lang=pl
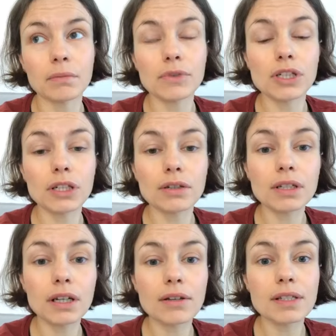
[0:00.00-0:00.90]
może nie o
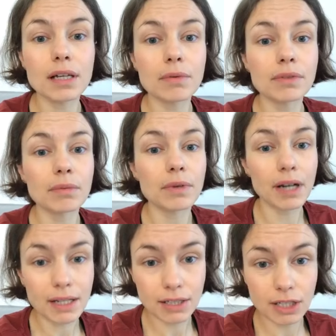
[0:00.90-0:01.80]
tyle o samą
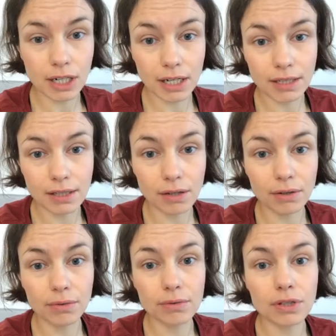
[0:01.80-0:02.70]
demokrację
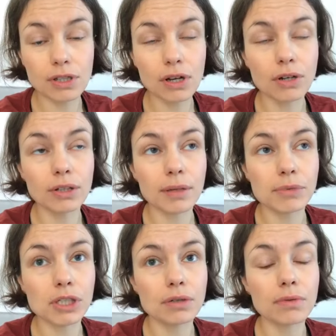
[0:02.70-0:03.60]
szlachecką, co na
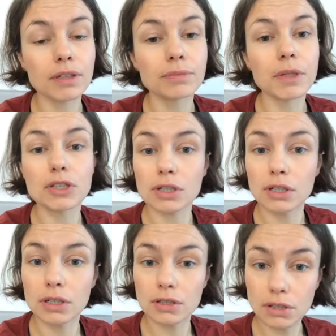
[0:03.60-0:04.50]
przykład,
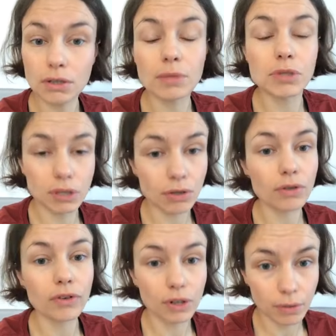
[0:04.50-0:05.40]
e, co na przykład o
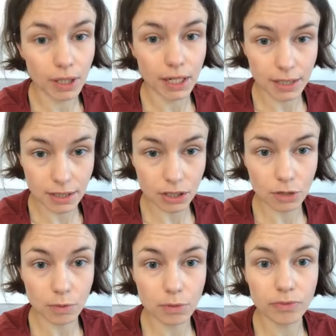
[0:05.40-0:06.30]
wolną elekcję, czyli
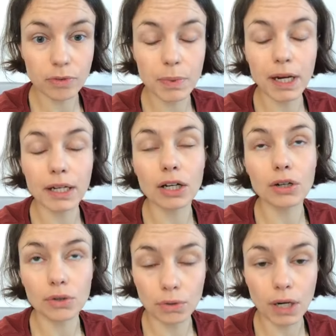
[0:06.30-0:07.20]
sposób wybierania
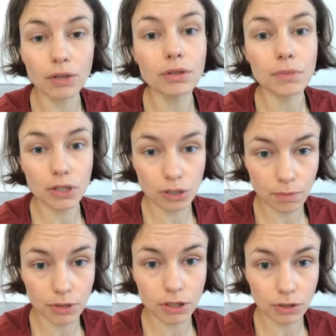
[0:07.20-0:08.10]
króla. O tym też
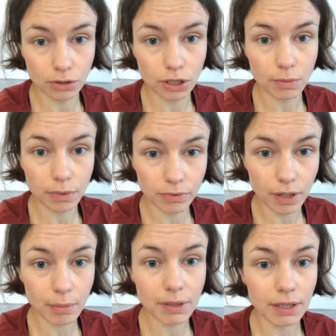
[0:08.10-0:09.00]
sobie dzisiaj troszkę
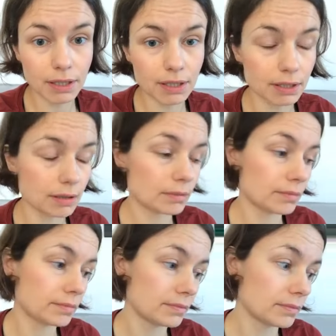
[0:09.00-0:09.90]
powiemy, tak
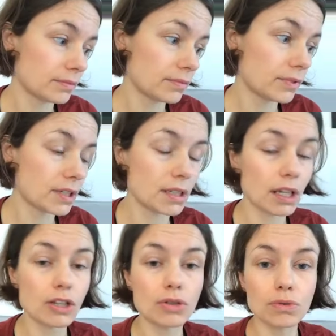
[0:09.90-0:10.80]
w wersji
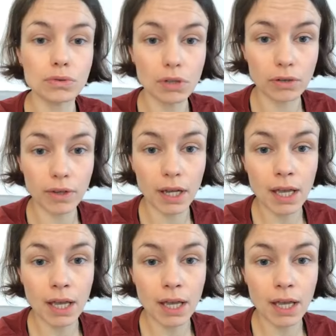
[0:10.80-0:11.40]
takiej skrótowej.